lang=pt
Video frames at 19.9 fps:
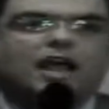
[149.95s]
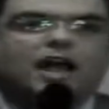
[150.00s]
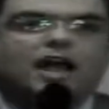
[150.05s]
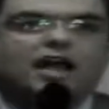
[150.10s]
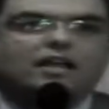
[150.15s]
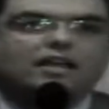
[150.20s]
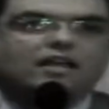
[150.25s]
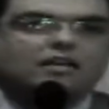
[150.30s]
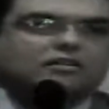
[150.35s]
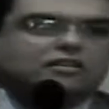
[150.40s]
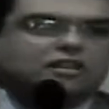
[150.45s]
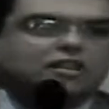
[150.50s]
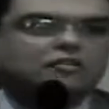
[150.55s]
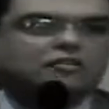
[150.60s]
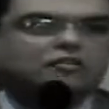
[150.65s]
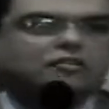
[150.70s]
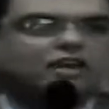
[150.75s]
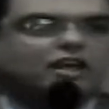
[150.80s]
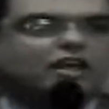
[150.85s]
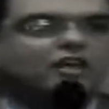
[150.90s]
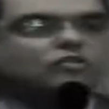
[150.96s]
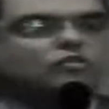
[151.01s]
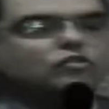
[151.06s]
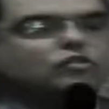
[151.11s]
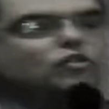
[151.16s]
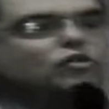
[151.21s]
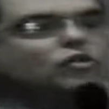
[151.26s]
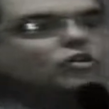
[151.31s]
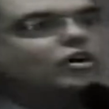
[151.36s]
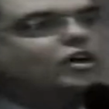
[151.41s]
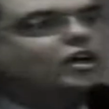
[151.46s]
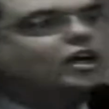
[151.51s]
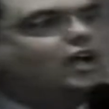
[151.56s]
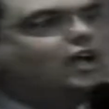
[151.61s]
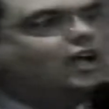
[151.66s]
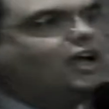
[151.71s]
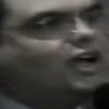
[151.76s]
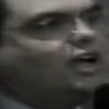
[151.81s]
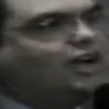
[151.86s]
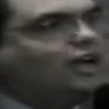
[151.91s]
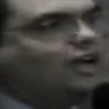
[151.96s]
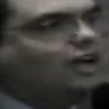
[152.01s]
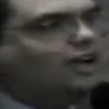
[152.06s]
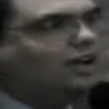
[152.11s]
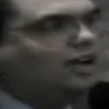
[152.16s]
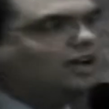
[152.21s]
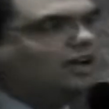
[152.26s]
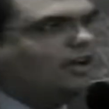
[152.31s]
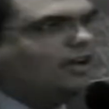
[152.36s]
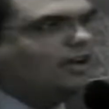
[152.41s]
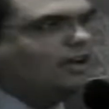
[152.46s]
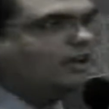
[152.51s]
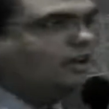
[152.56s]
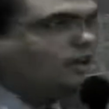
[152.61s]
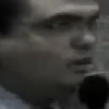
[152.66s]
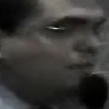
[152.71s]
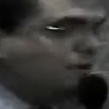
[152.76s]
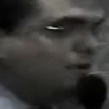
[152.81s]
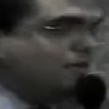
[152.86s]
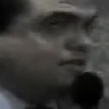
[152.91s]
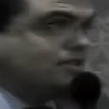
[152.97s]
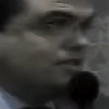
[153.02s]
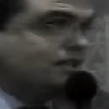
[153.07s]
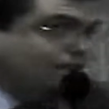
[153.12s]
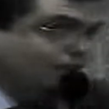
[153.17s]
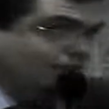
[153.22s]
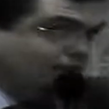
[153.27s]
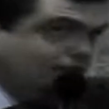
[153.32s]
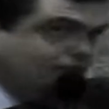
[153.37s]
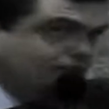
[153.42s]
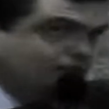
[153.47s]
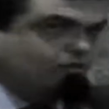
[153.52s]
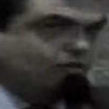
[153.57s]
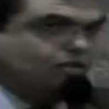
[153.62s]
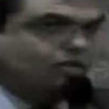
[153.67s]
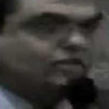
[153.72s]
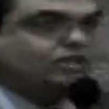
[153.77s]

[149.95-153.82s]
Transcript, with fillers: Aqui teve o vereador é, Kim Peçanha, lá de,